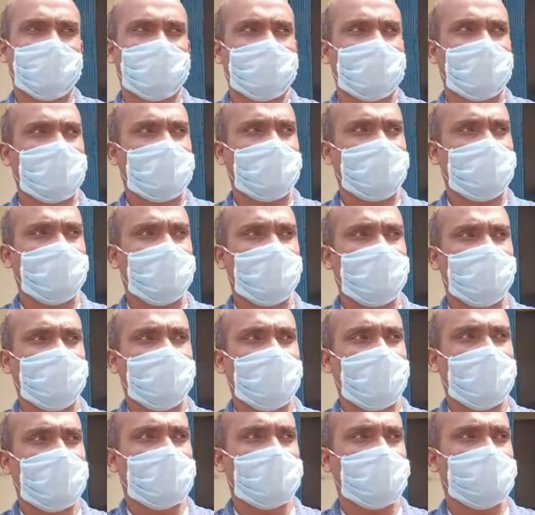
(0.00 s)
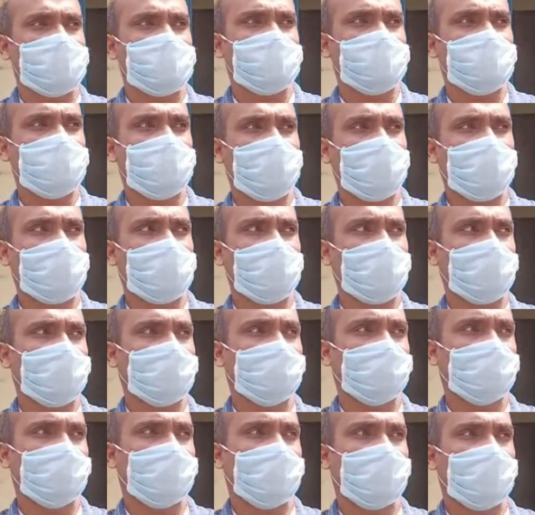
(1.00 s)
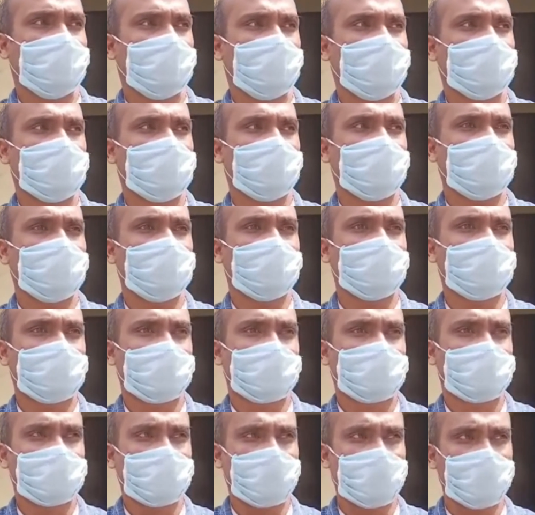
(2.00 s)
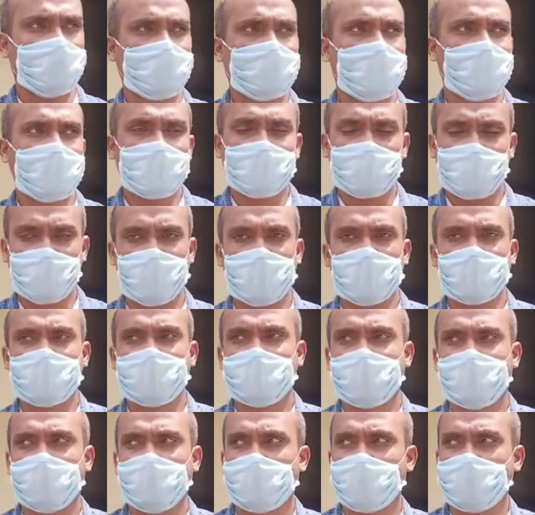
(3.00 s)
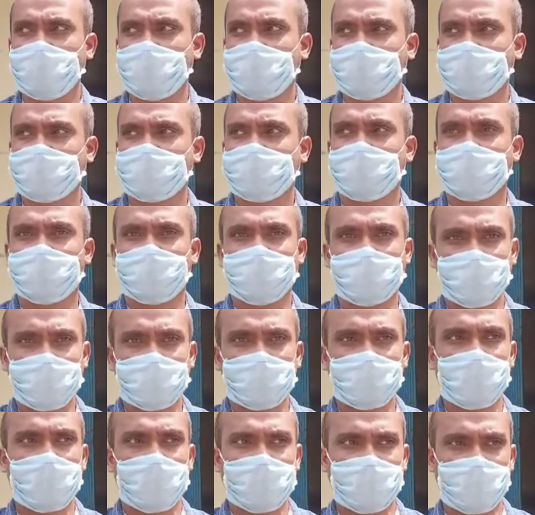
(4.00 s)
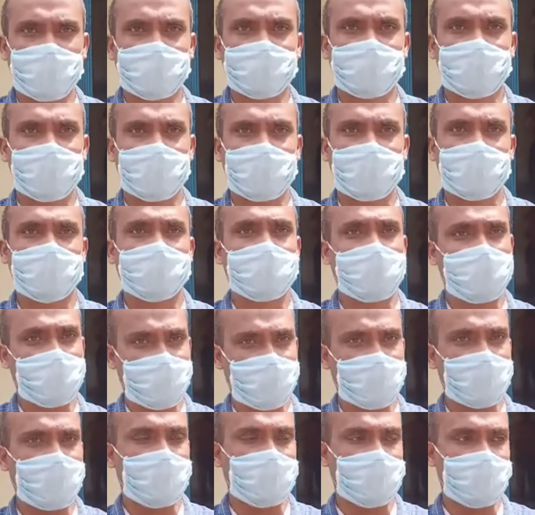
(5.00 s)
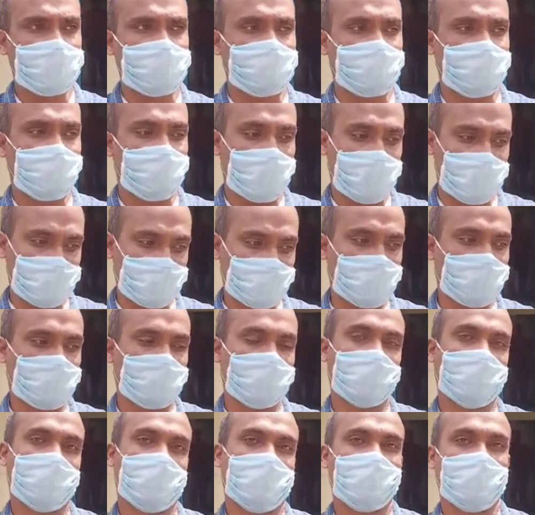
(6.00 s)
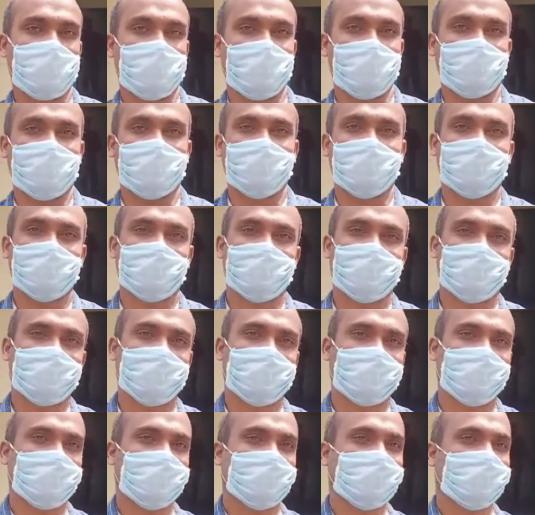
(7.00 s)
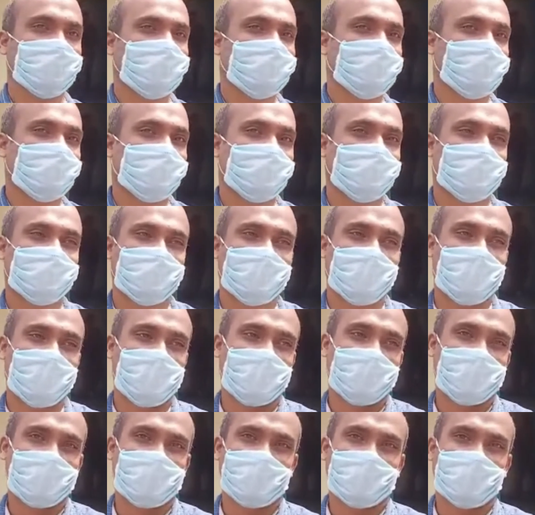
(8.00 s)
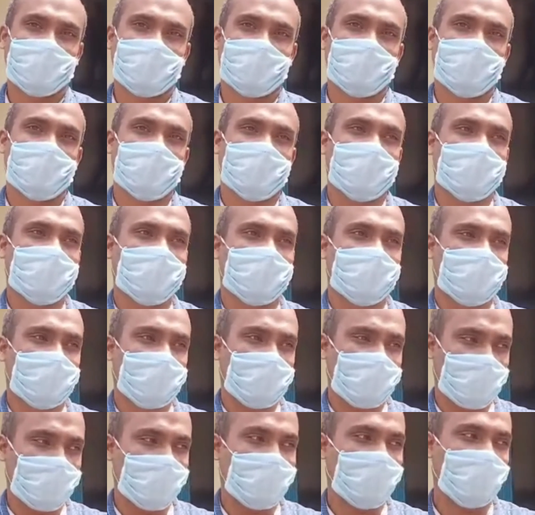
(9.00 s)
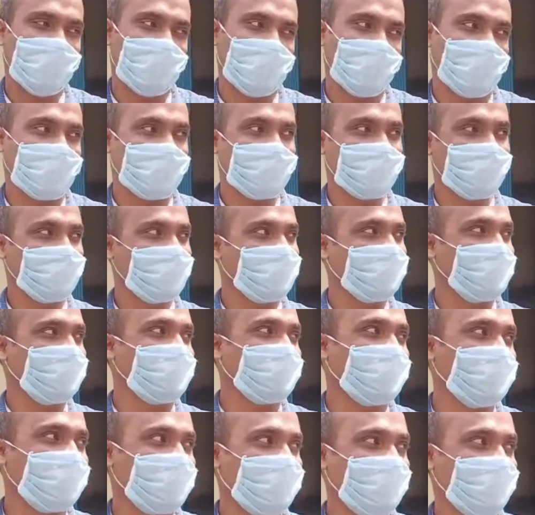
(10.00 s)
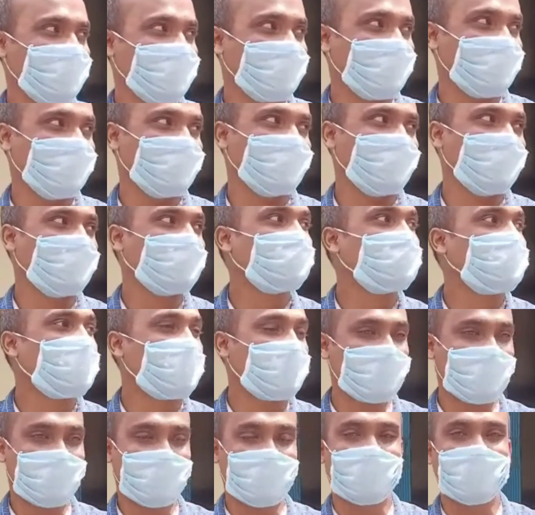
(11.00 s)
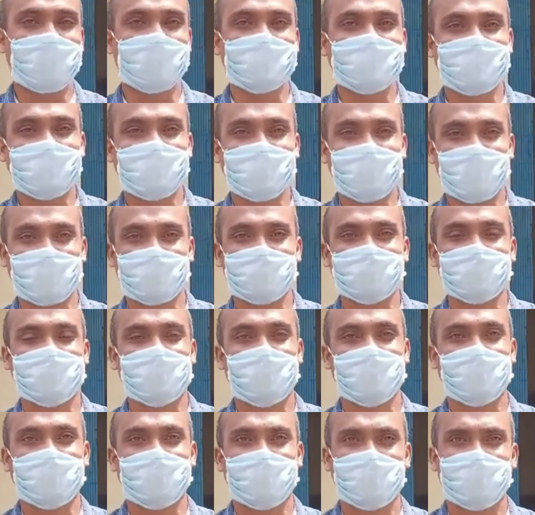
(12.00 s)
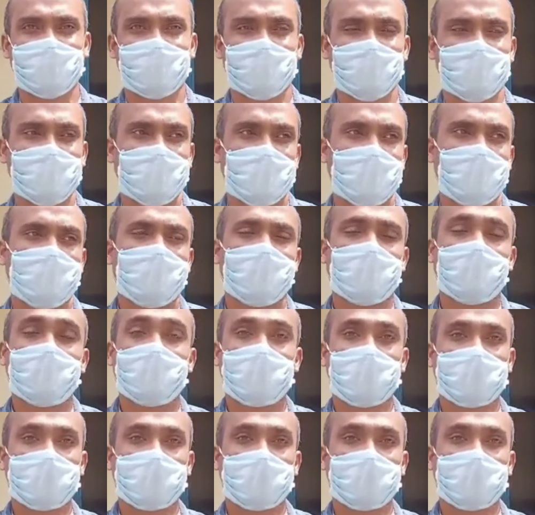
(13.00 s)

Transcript: ওনার মেবি হারিয়েছিল ষোলো তারিখ পেয়েছিল সতেরো না আঠারো তারিখে রবিবার হারিয়েছিল আজকে রবিবার পেল প্রায় পনেরো দিন হ্যাঁ এখন এটা গেছে আপনার নাম আমার নাম